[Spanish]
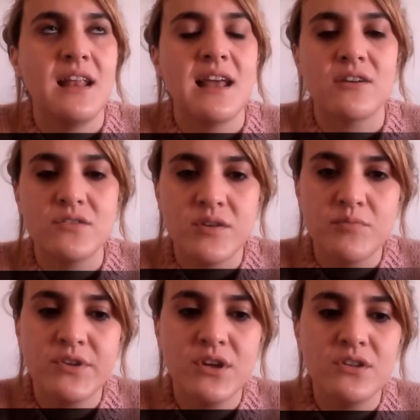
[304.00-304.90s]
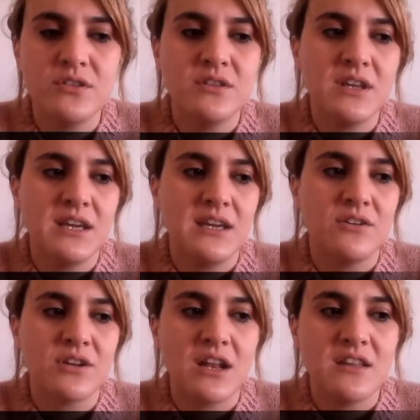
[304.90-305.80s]
la, concepción de
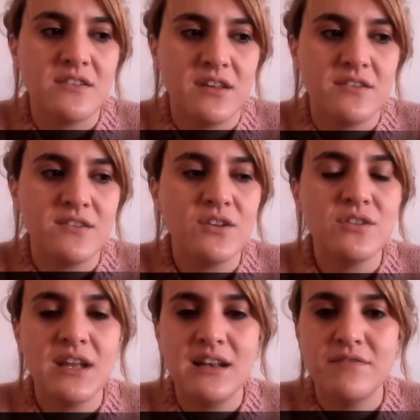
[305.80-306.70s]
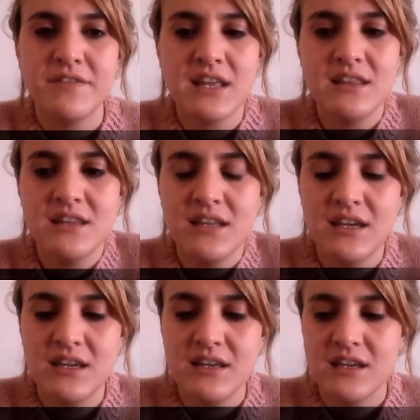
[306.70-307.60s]
organización del
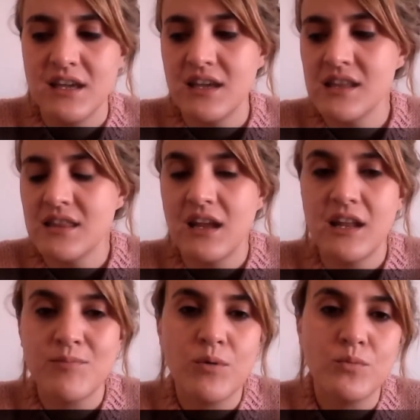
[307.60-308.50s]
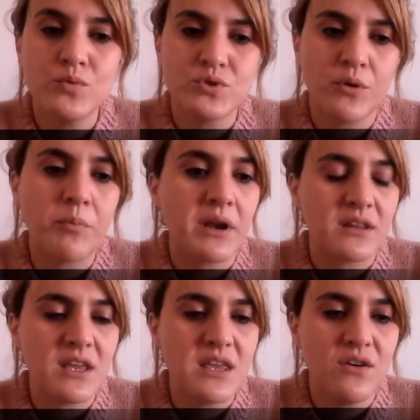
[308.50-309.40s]
frente, que integramos muchos
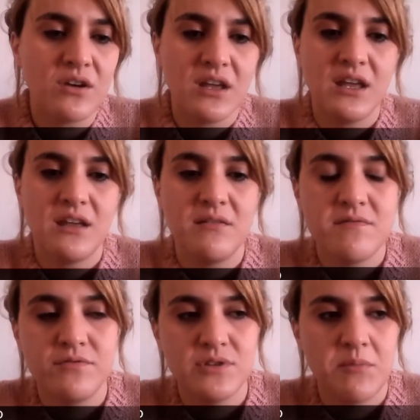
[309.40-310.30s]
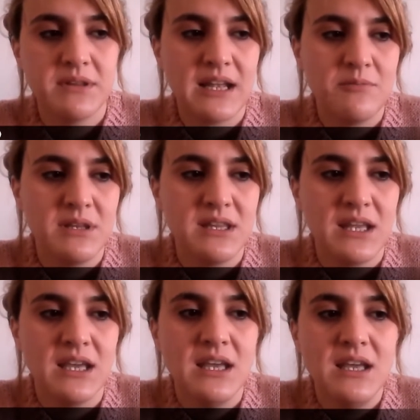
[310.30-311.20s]
partidos, que
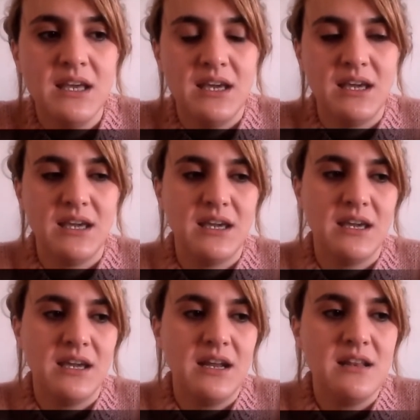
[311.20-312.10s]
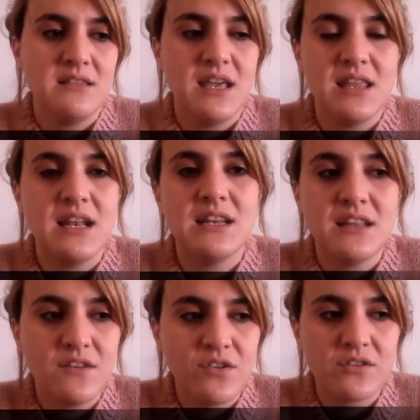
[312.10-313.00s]
fundamentalmente eh, desde el
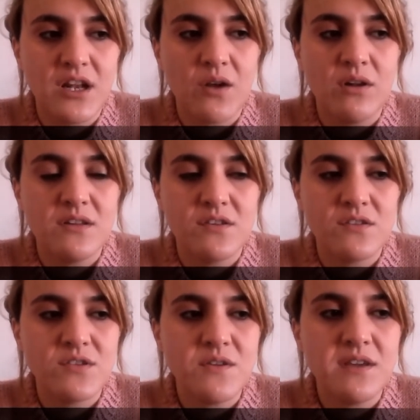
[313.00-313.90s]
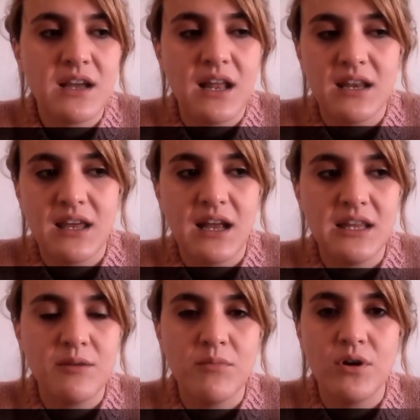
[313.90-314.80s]
inicio está la coalición cívica, el
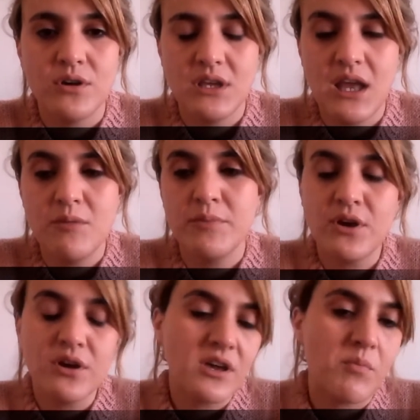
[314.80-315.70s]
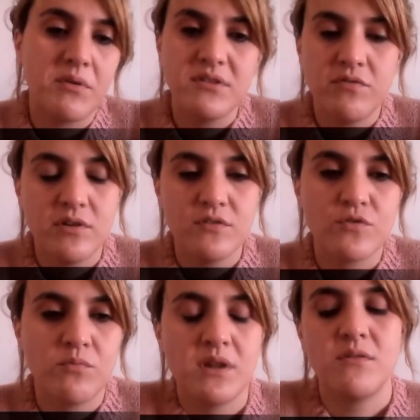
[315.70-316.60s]
radicalismo y el PRO, y después se fueron
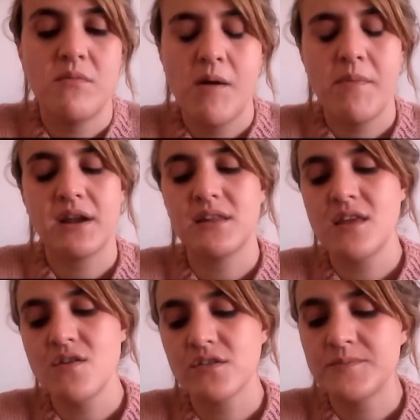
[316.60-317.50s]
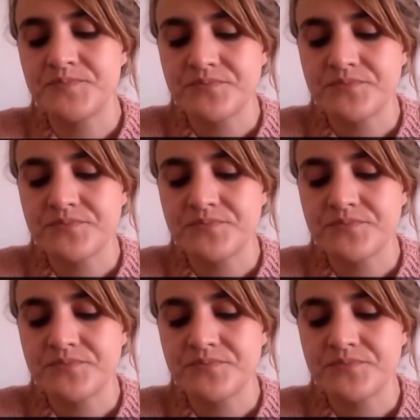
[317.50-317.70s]
sumando más partidos,